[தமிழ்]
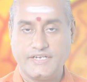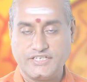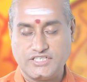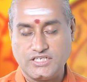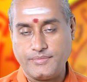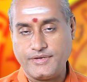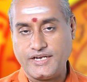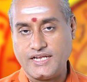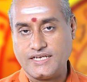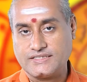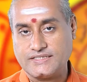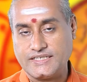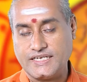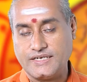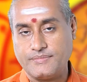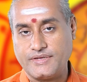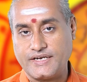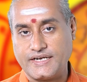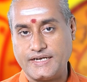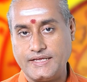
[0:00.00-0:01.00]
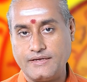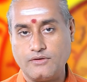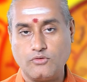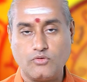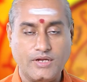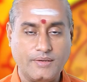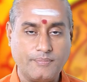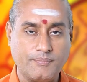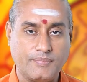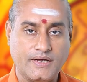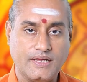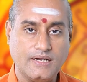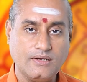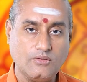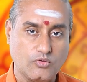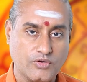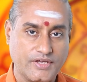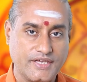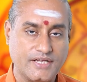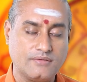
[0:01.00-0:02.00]
ரிஷபராசி அன்பர்களே உழைப்பால்
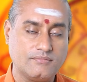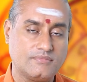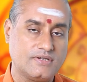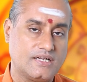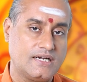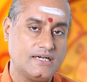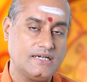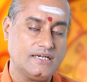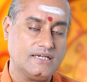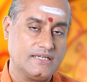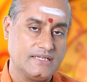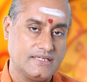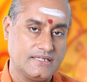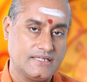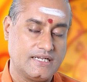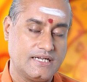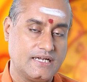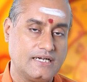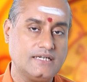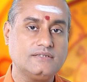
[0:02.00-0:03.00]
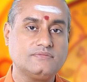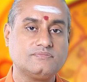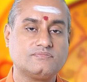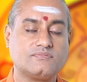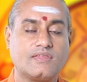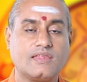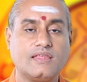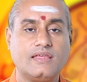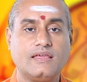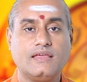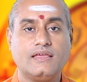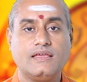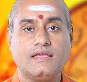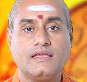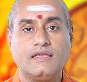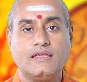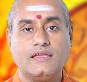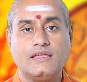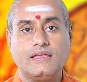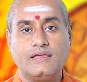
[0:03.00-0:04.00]
உயரும் நாள் இந்த நாள்
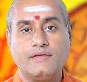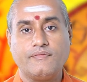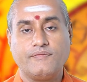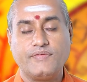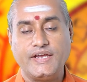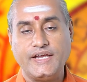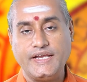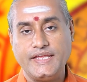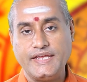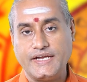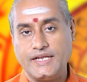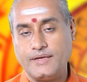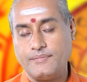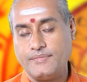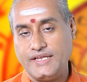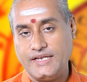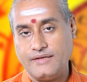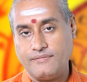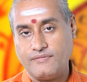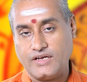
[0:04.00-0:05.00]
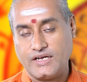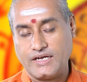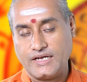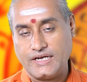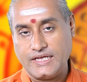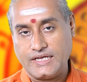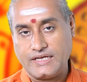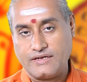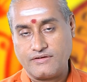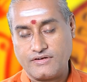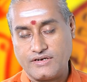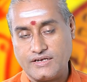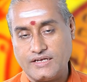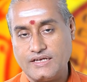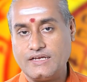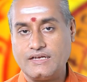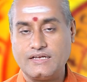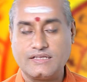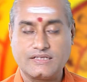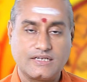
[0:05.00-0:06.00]
வீடு இடம் நிலம் வாங்க
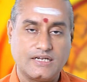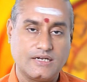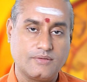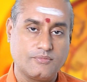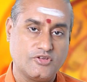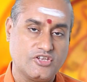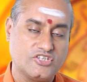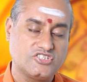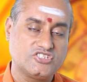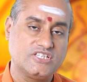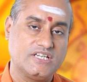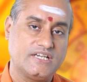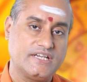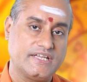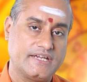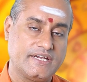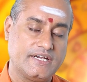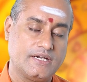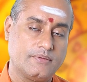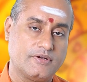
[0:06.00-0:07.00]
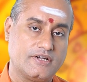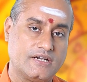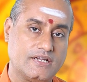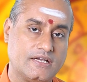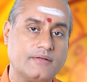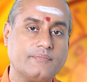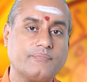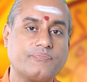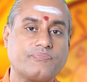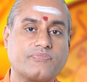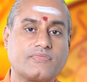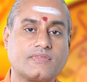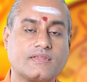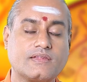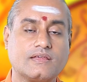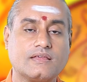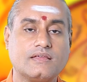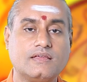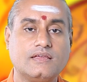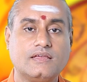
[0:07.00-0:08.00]
நினைக்கிறவங்க அதுக்கான முயற்சியில் நீங்கள் ஈடுபடலாம்
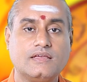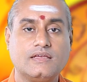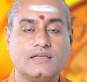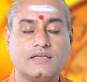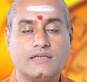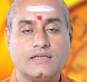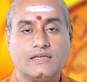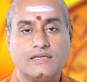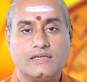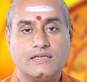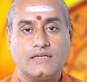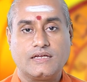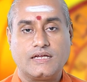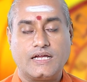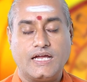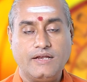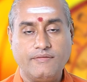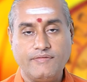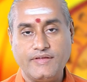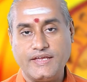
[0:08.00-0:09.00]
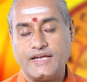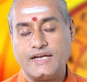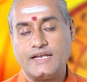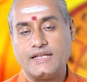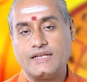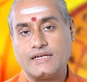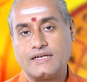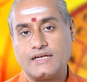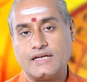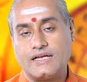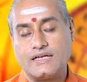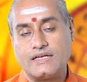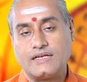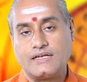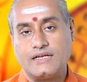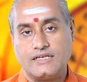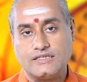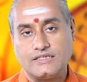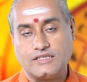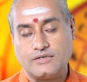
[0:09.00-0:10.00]
கல்வி கடனுக்காக
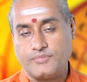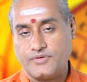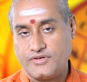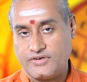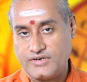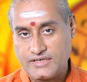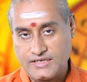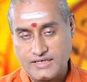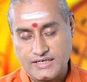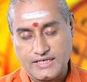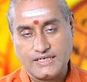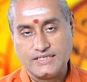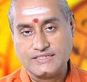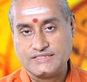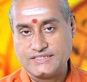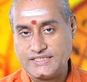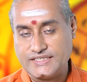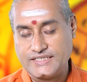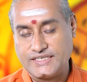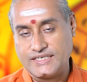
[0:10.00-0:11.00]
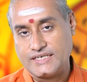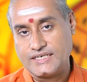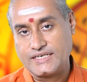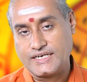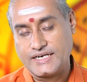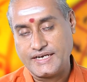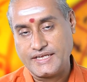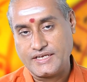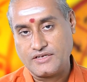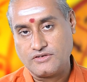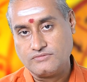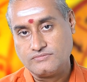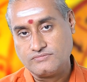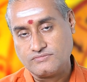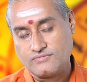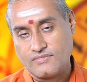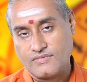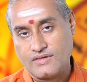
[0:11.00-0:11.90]
காத்திருப்பவர்களுக்கு நல்ல செய்திகள்லாம் கிடைக்கும்